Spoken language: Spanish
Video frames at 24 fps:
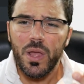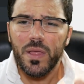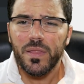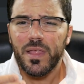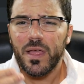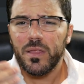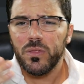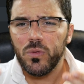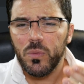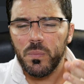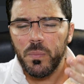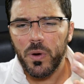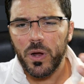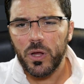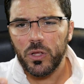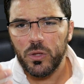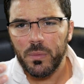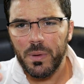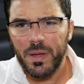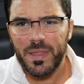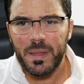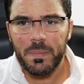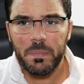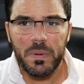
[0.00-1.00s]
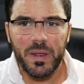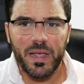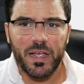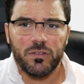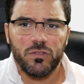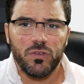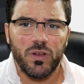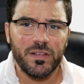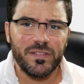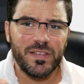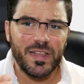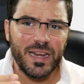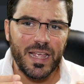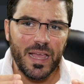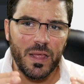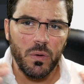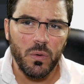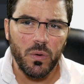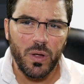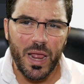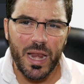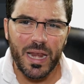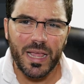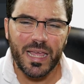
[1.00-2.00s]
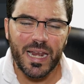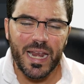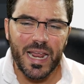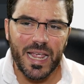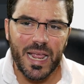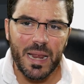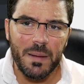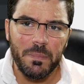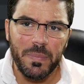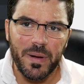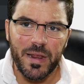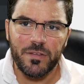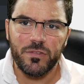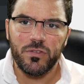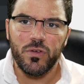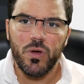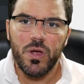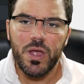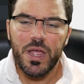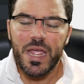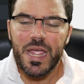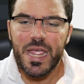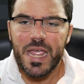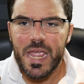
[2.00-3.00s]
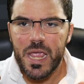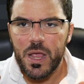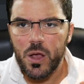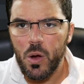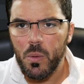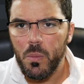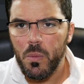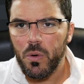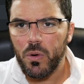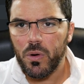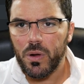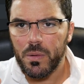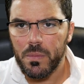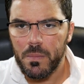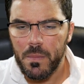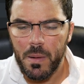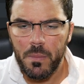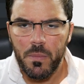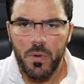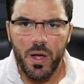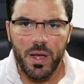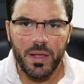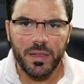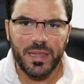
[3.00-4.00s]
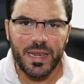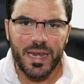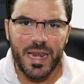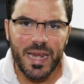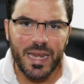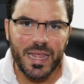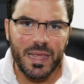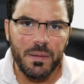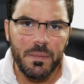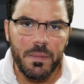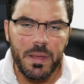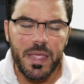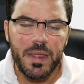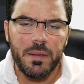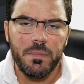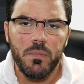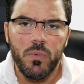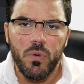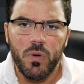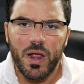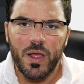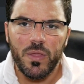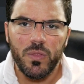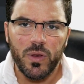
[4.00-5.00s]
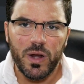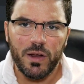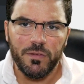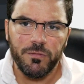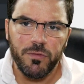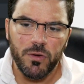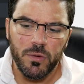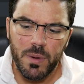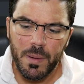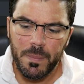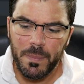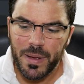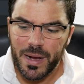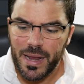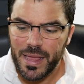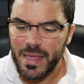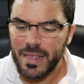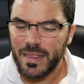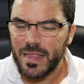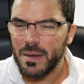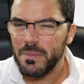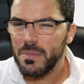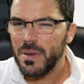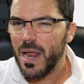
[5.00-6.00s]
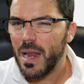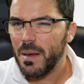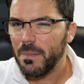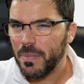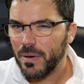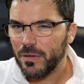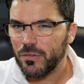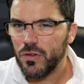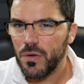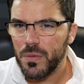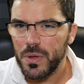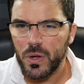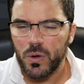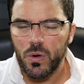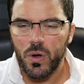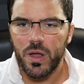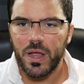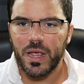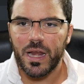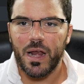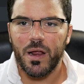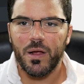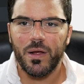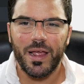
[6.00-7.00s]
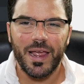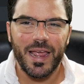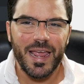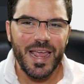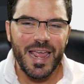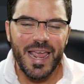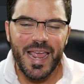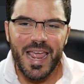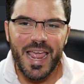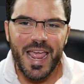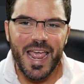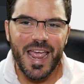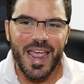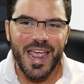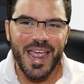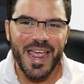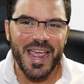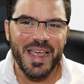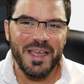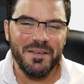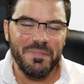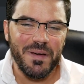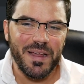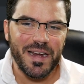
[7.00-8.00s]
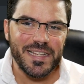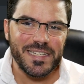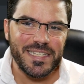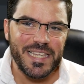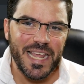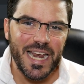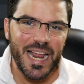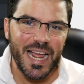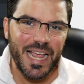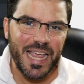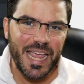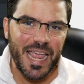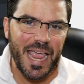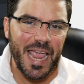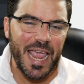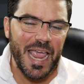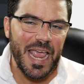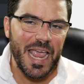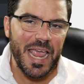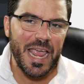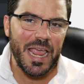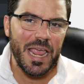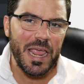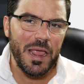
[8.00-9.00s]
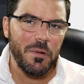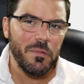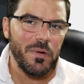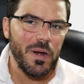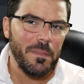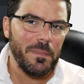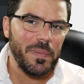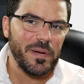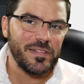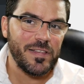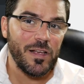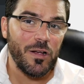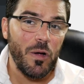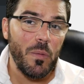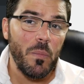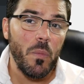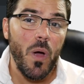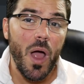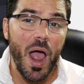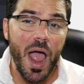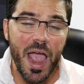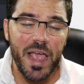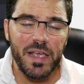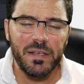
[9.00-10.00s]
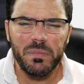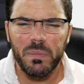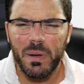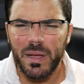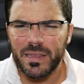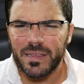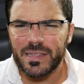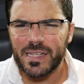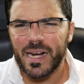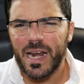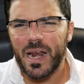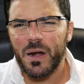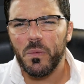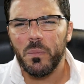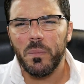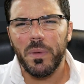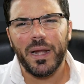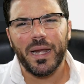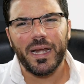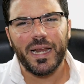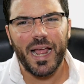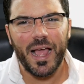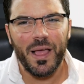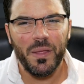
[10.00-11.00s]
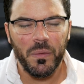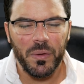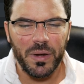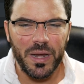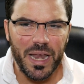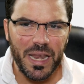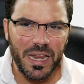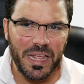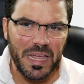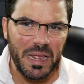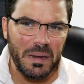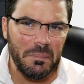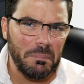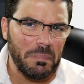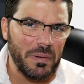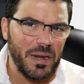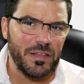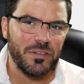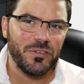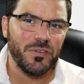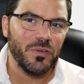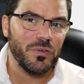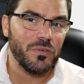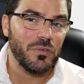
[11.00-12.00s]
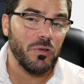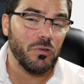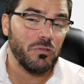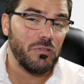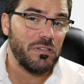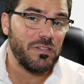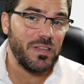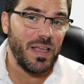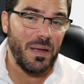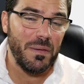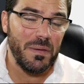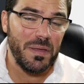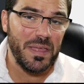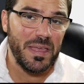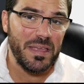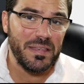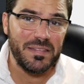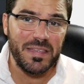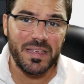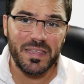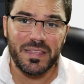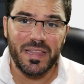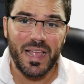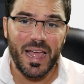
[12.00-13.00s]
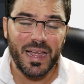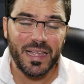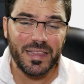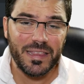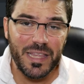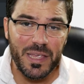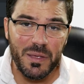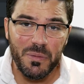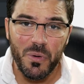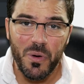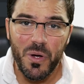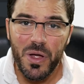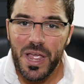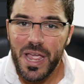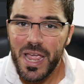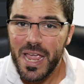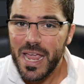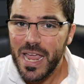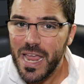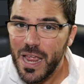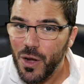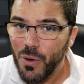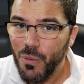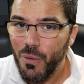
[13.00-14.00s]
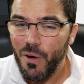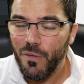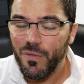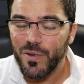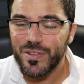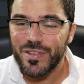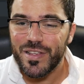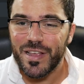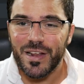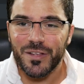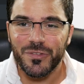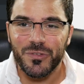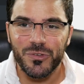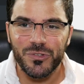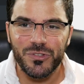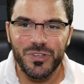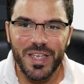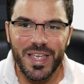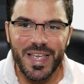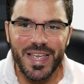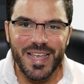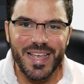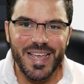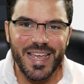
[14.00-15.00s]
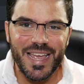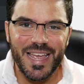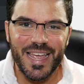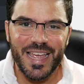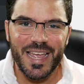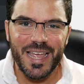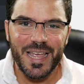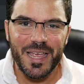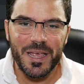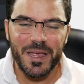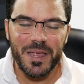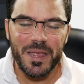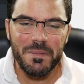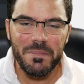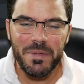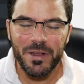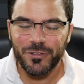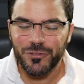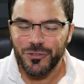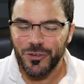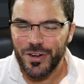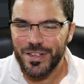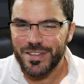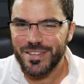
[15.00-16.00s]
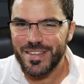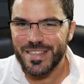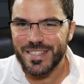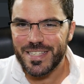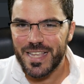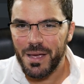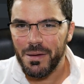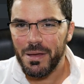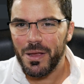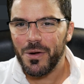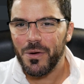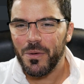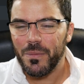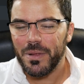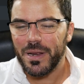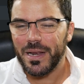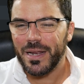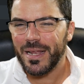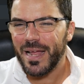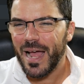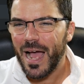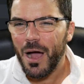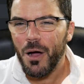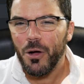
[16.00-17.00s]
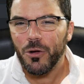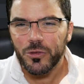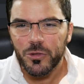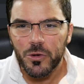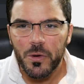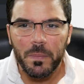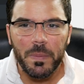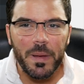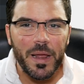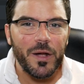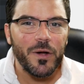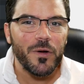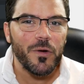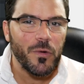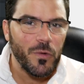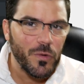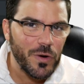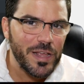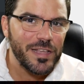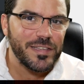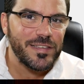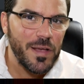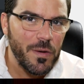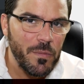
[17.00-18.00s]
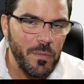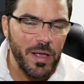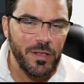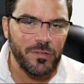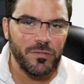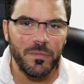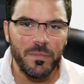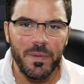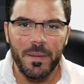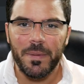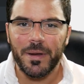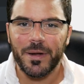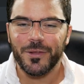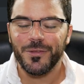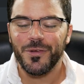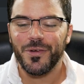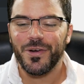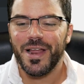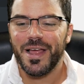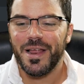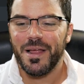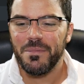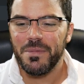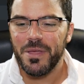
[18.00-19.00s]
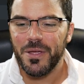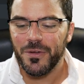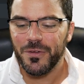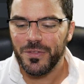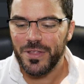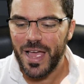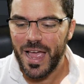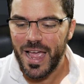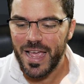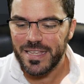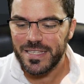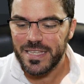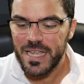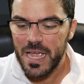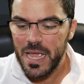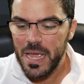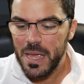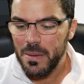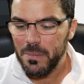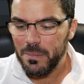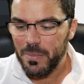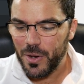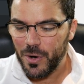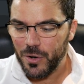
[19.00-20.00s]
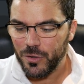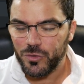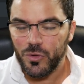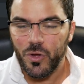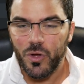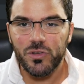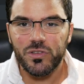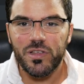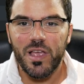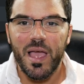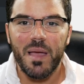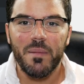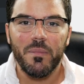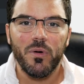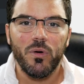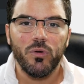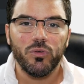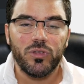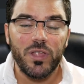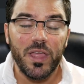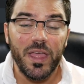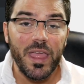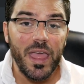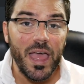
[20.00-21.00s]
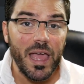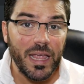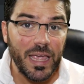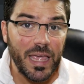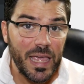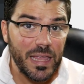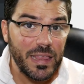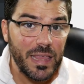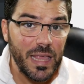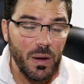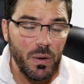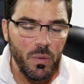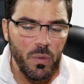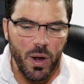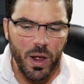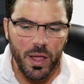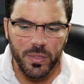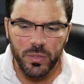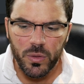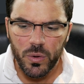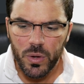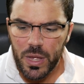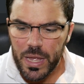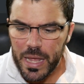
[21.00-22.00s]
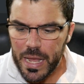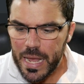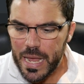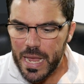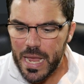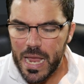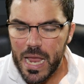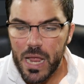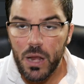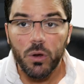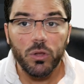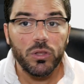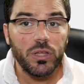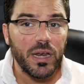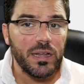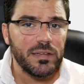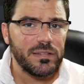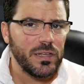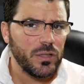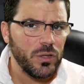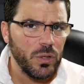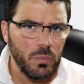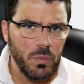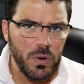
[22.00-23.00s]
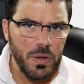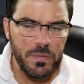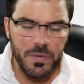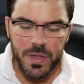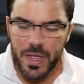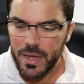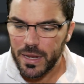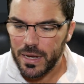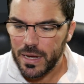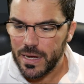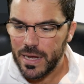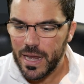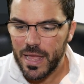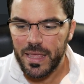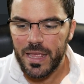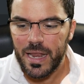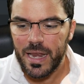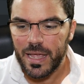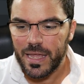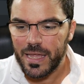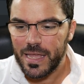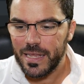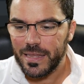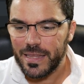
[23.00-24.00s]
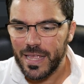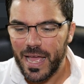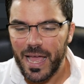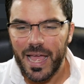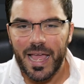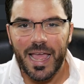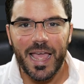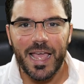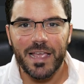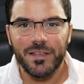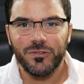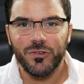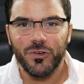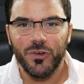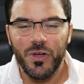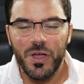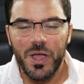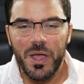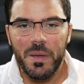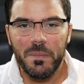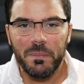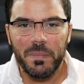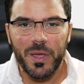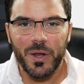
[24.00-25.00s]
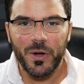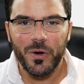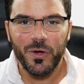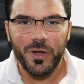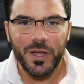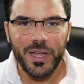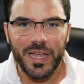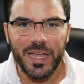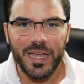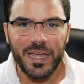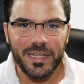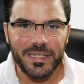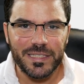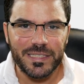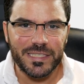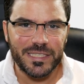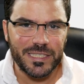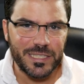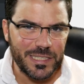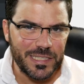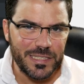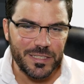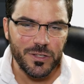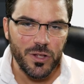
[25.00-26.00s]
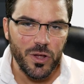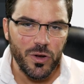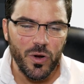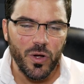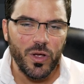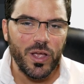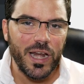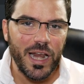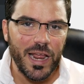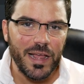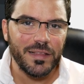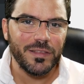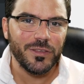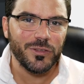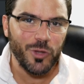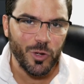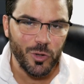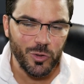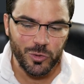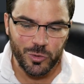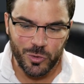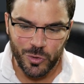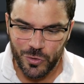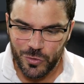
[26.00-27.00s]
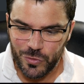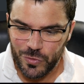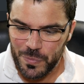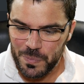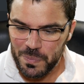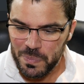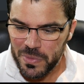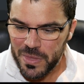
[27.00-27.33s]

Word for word: Dando un poquito más de explicación acerca de lo que él cree que el precio y cómo vamos a tener que ir buscando las formas para determinar el precio de Bitcoin. Creo que eh, pareciera que eh, una empresa como ICE va a entrar a un mercado en el que el precio no se sabe de ese activo y lo va a ofrecer a sus eh, inversores sin saberlo. Eh, a otro perro con ese hueso, me perdonan amigos de ICE, pero todos sabemos ustedes a qué están jugando y lo están haciendo muy bien, nadie les quita eso, pero eh, no nos crean tontos.